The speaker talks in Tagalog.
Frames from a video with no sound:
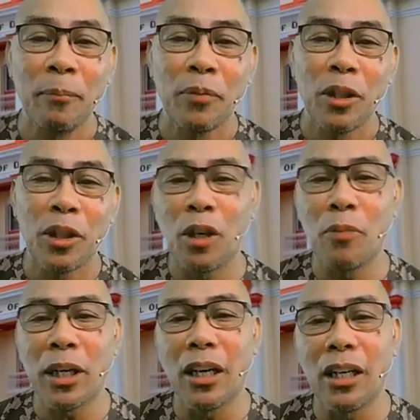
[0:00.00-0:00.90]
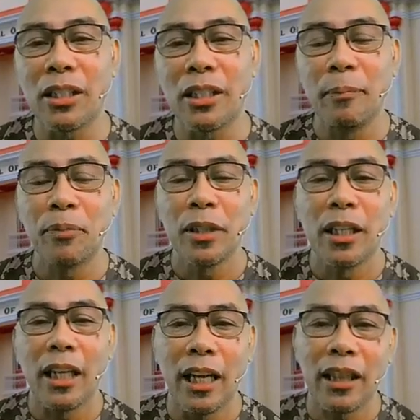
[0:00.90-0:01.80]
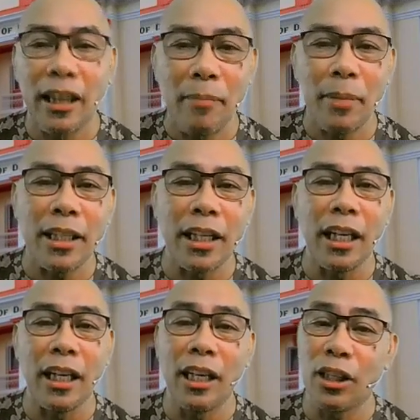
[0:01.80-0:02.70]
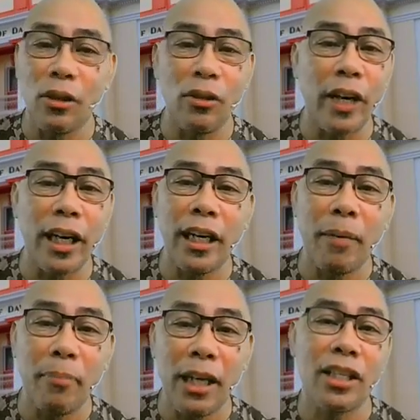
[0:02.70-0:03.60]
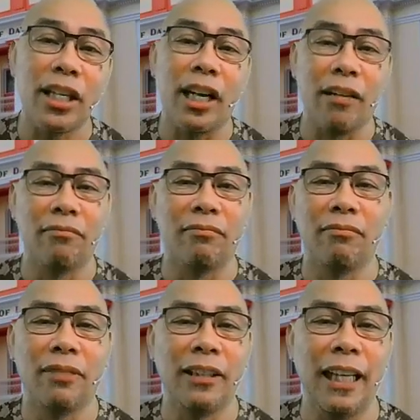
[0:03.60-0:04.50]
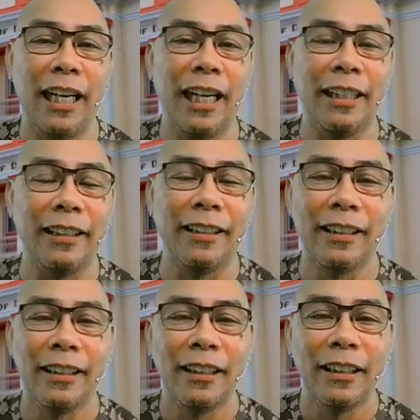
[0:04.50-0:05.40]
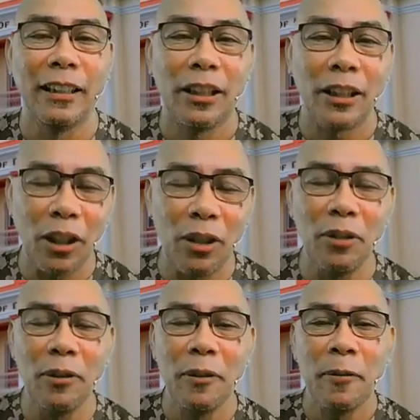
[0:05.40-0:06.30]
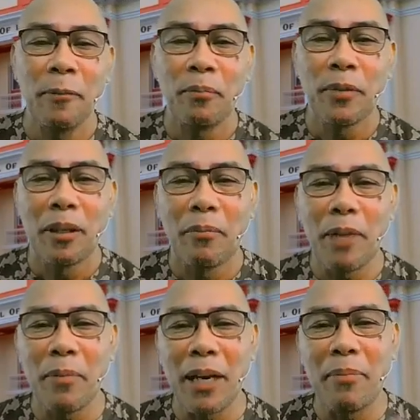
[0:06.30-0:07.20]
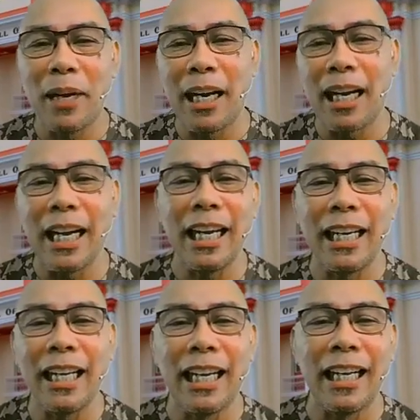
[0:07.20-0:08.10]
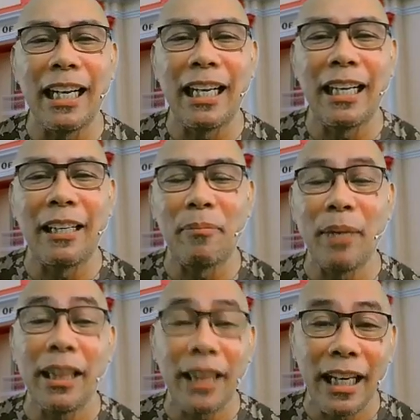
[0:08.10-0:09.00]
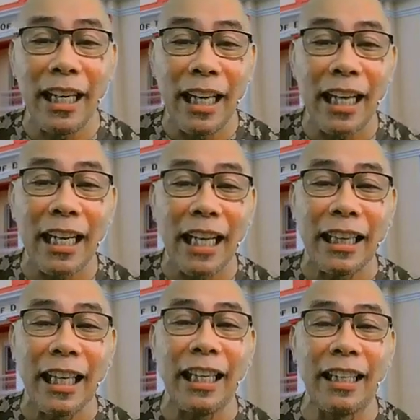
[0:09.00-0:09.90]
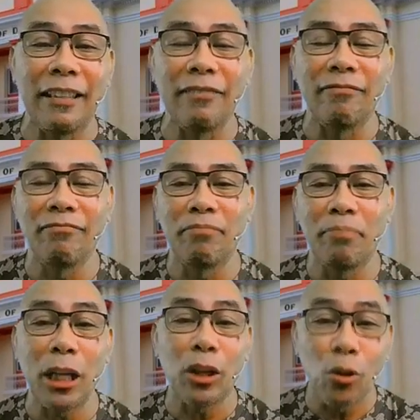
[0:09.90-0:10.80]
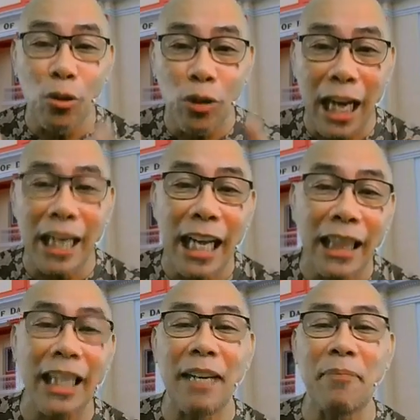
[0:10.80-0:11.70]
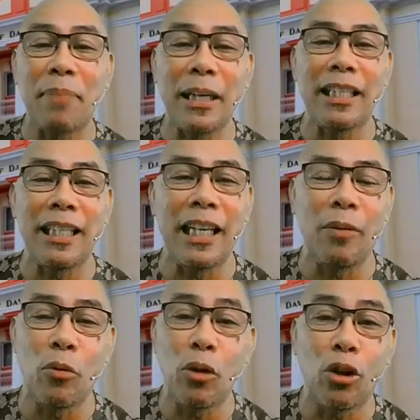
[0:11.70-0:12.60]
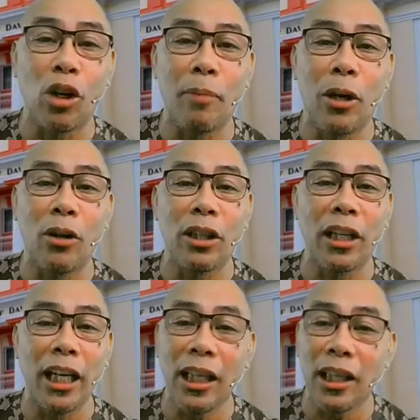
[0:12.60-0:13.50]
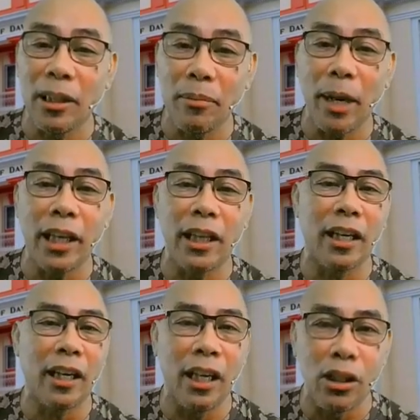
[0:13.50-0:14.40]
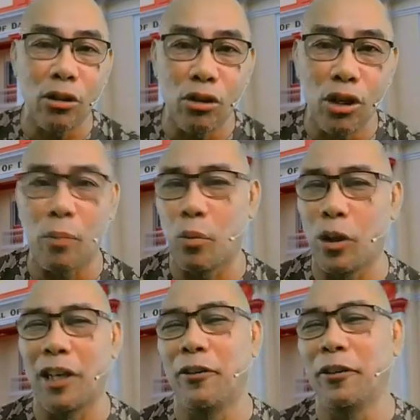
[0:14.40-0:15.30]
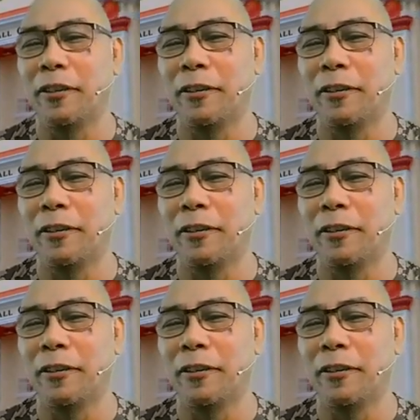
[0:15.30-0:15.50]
So because intimacy is already a blessing. Han. So may mga bagay na maintindihan natin pagtuunan natin ng pansin when we talk about intimate relationship with the Lord.